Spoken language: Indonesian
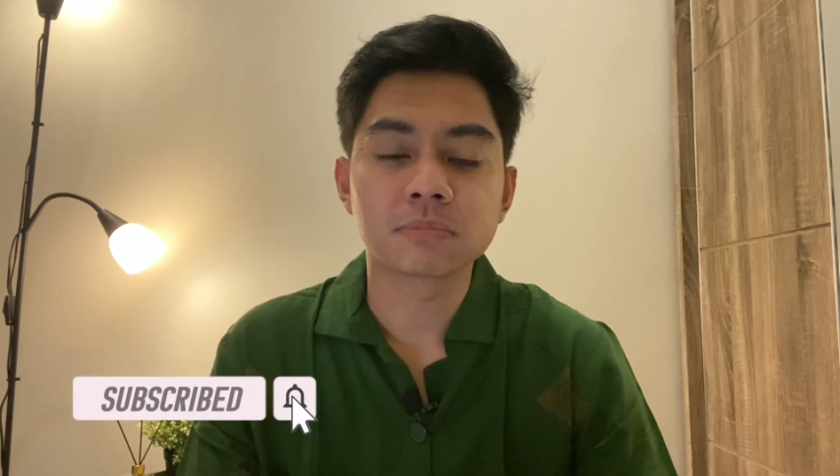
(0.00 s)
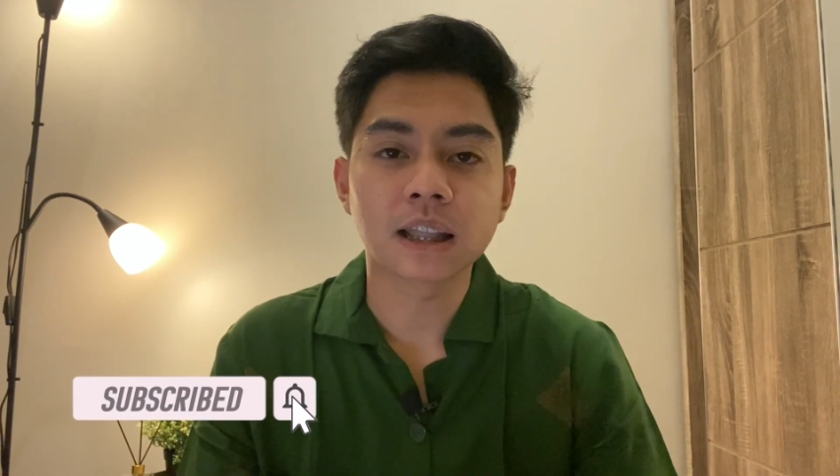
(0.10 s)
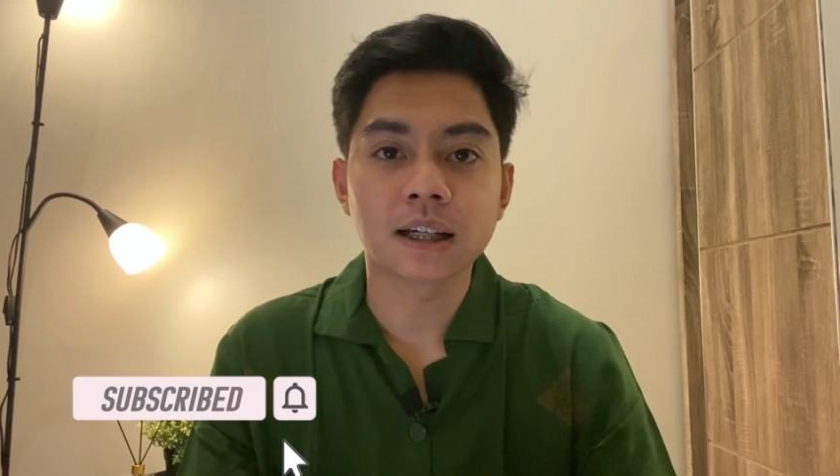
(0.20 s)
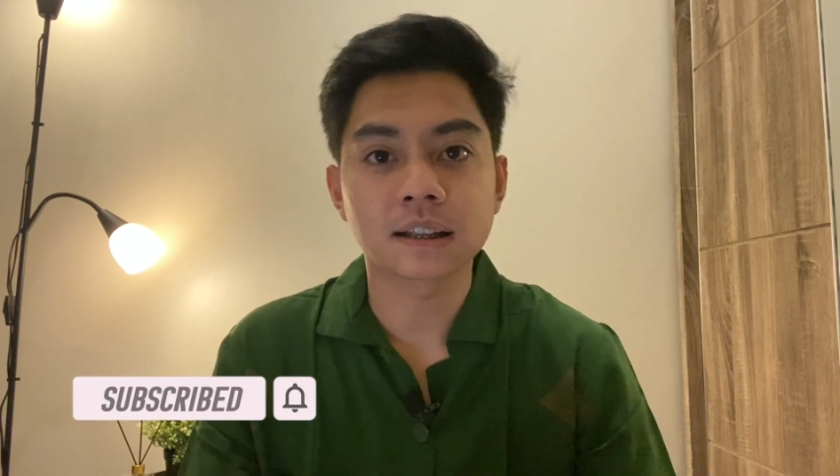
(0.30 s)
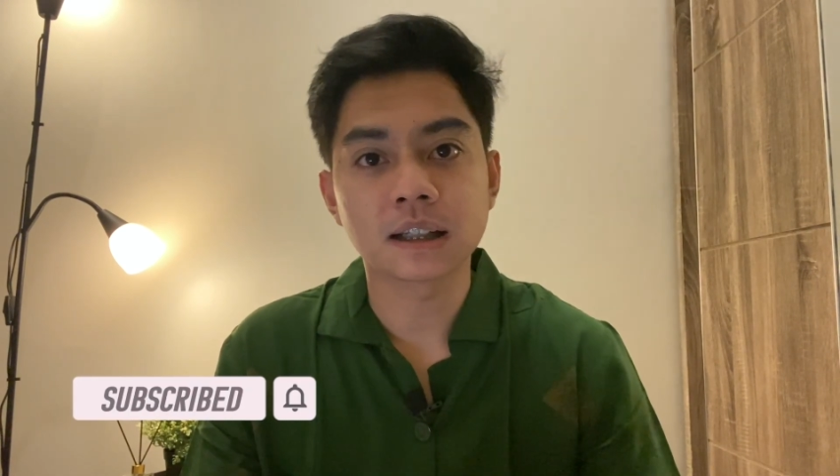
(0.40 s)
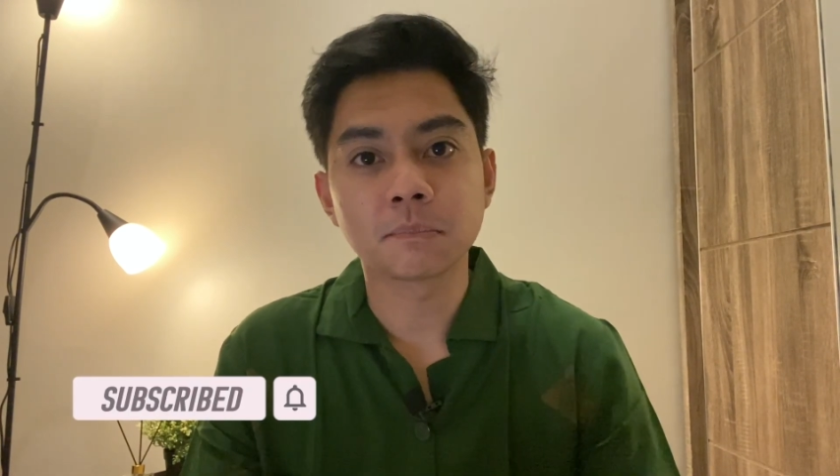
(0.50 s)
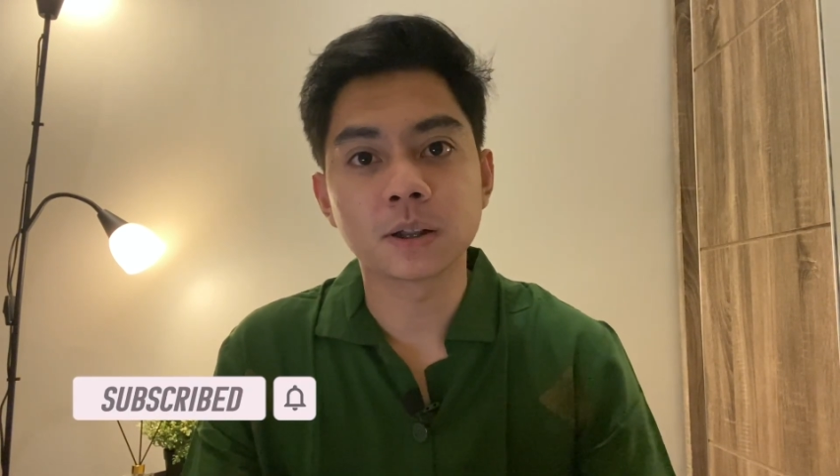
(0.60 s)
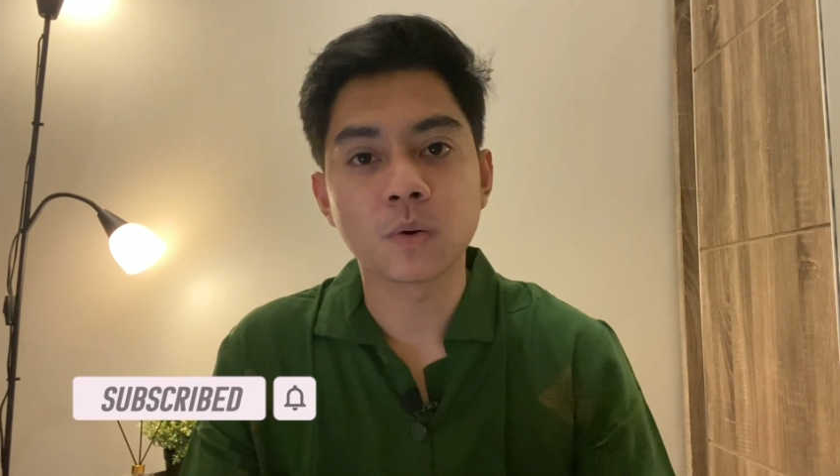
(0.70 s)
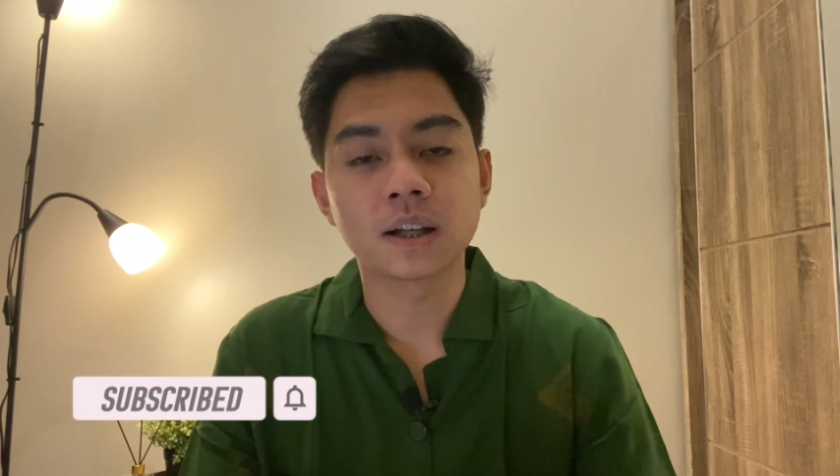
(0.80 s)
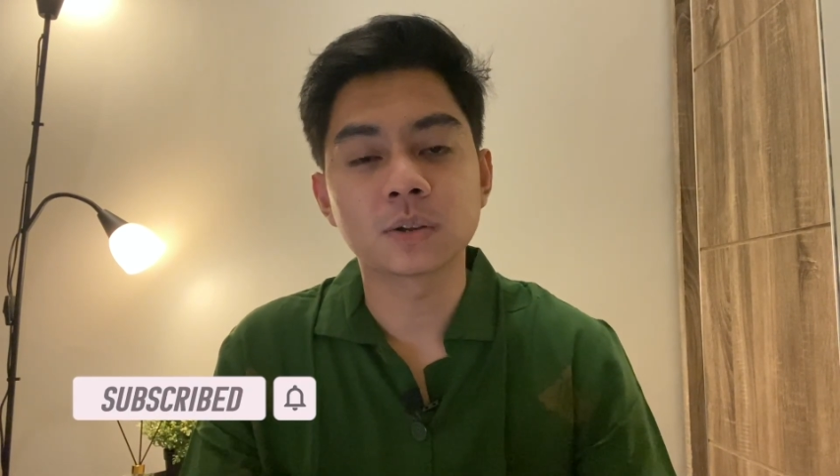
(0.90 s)
tanda-tanda uh,
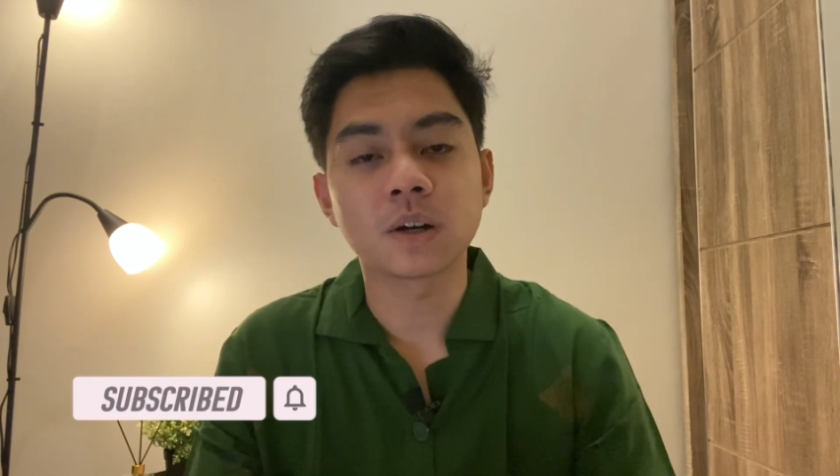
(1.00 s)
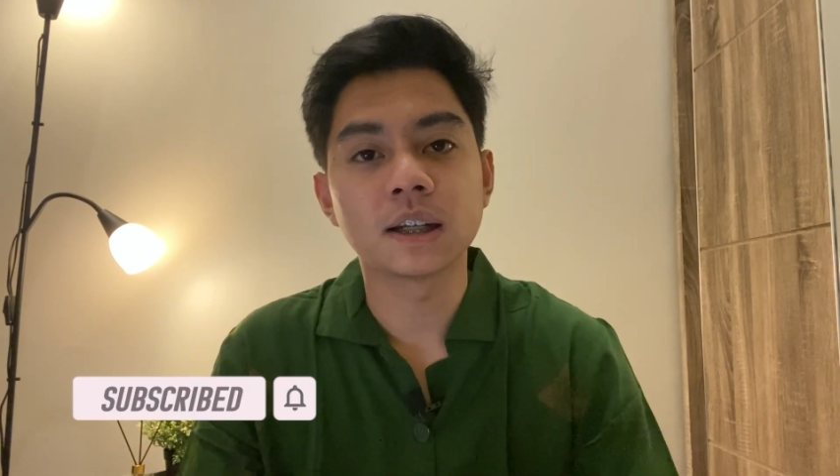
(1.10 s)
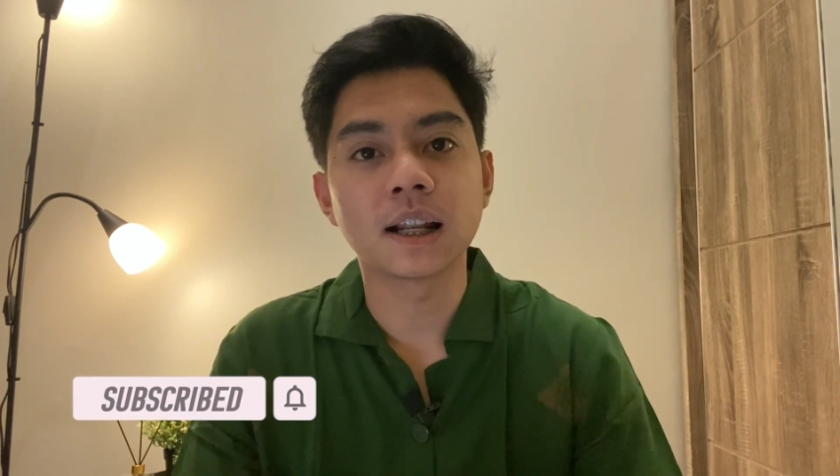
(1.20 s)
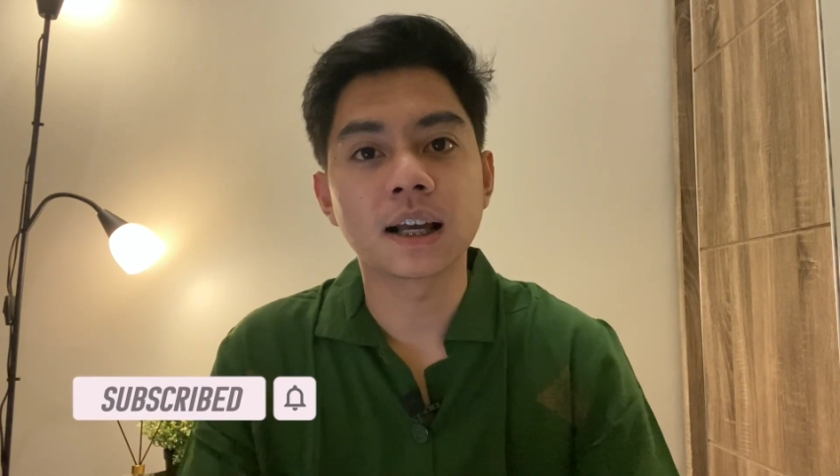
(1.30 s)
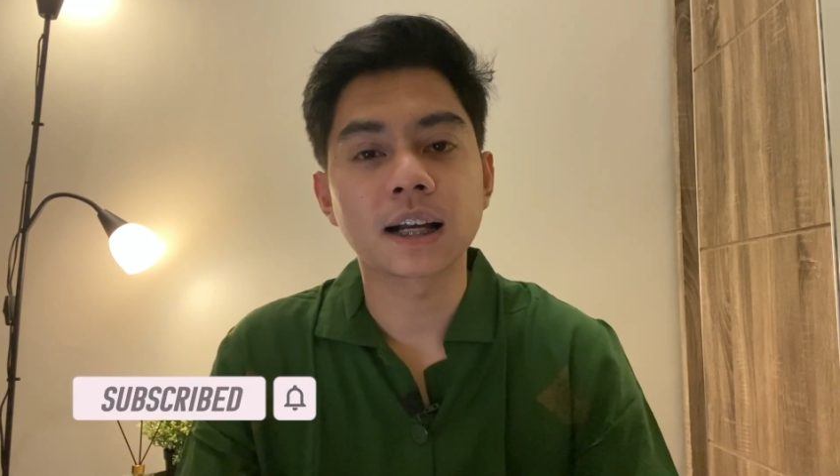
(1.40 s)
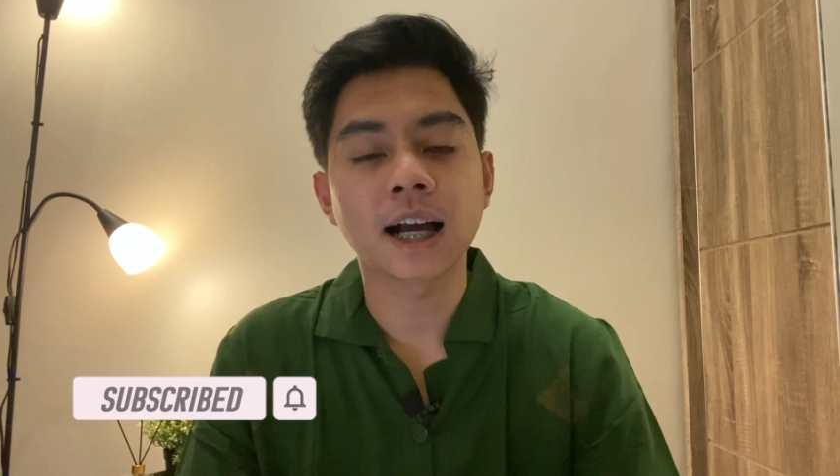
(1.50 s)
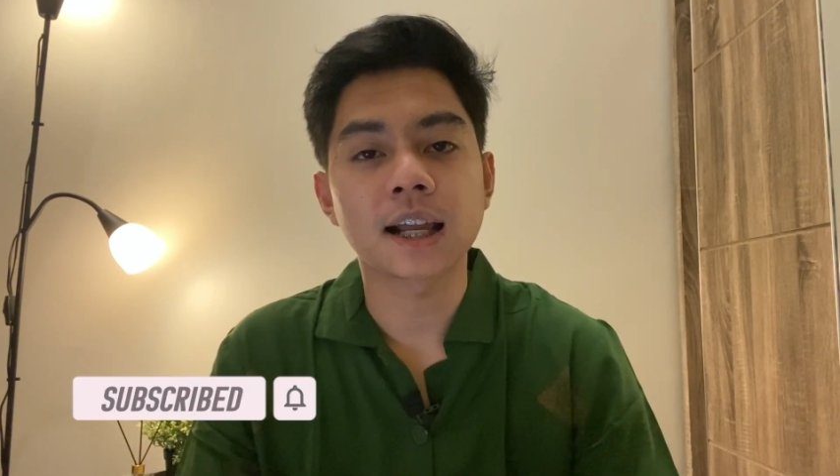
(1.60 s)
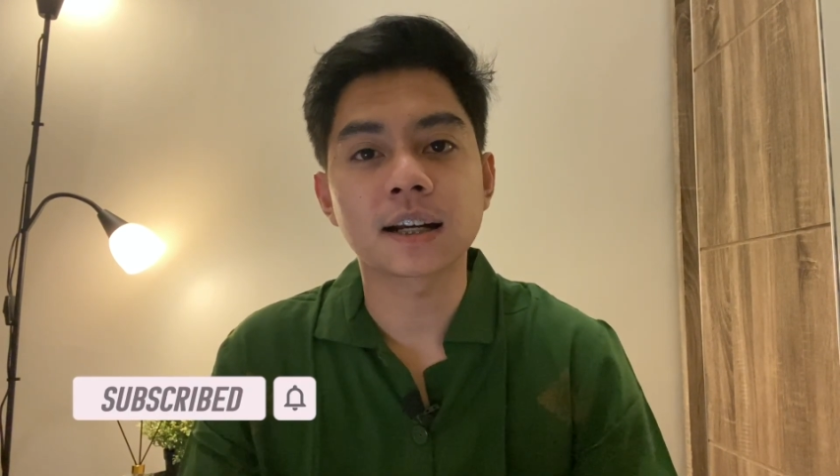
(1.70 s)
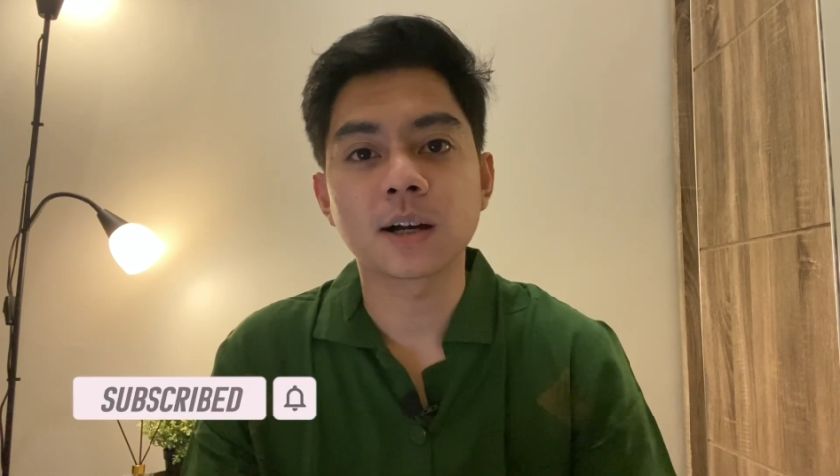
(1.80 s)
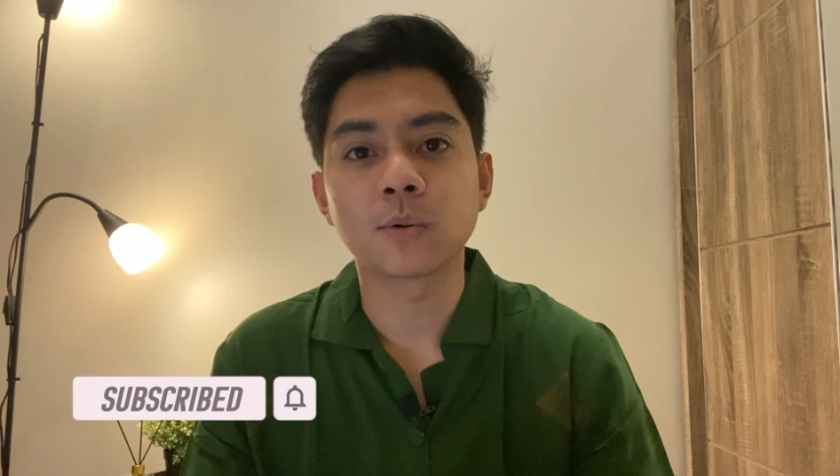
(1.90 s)
penuaan itu adalah karena